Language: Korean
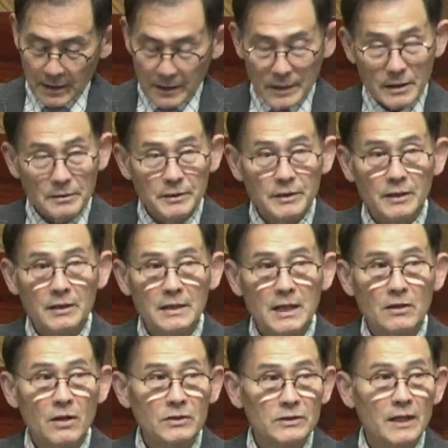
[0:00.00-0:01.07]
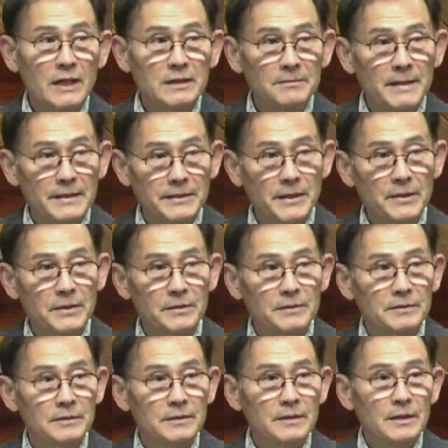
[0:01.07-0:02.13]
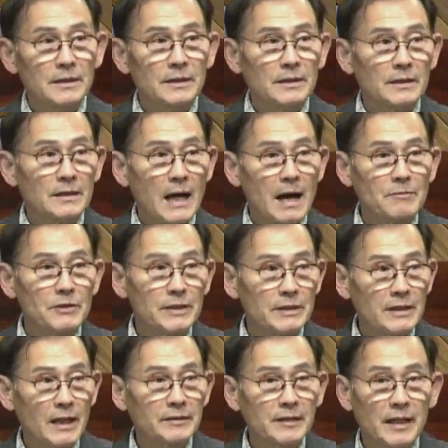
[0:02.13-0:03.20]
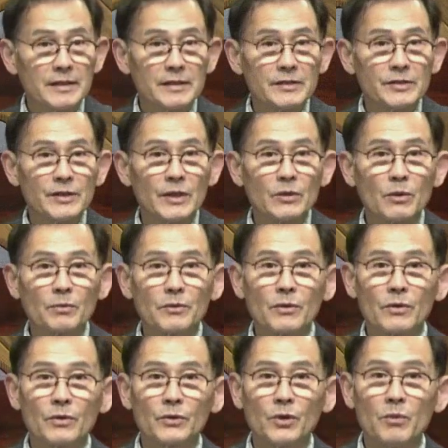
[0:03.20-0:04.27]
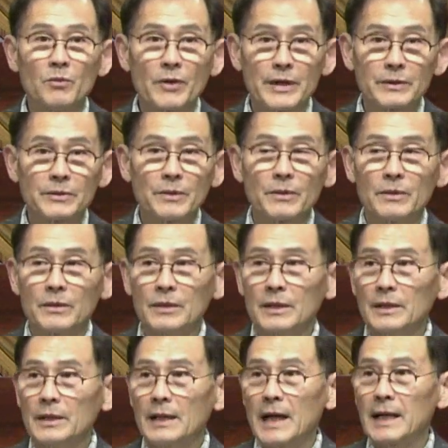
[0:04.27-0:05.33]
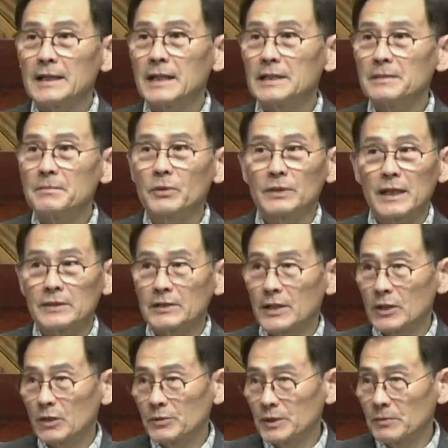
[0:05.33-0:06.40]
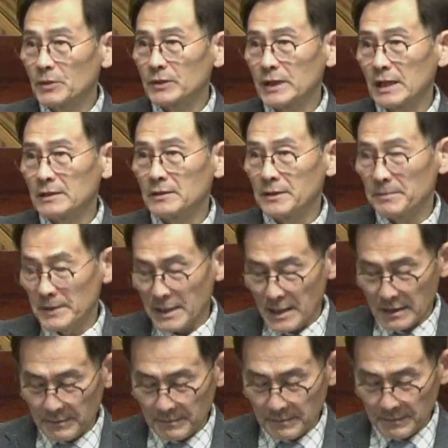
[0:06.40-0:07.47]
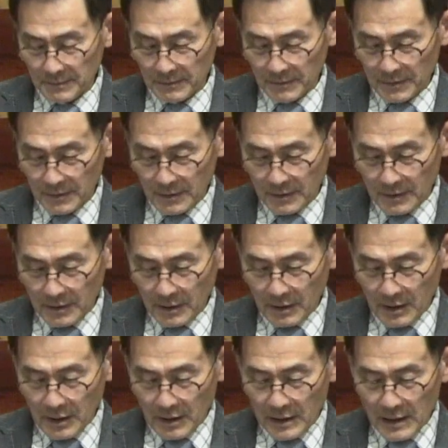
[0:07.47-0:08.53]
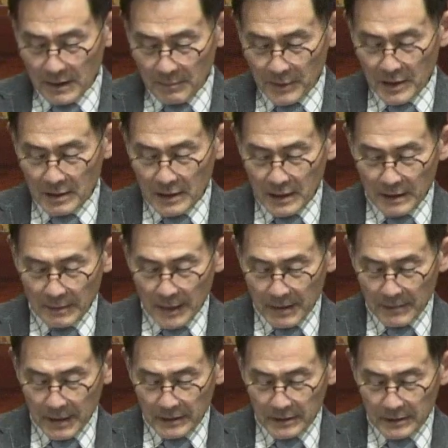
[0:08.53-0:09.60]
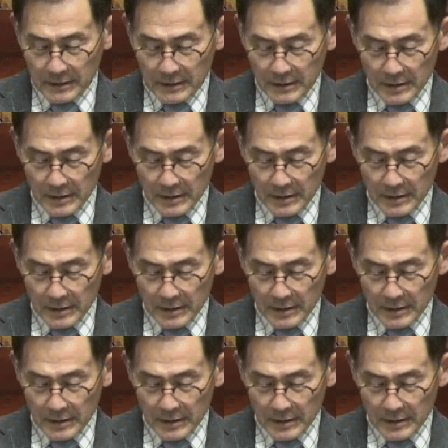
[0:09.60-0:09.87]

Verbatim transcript: 여러분 그러나 걱정하지 마세요. 아무리 사탄이 지혜롭고 교모해도 하나님보다 지혜롭지 못하는 겁니다. 이 비열한 배반은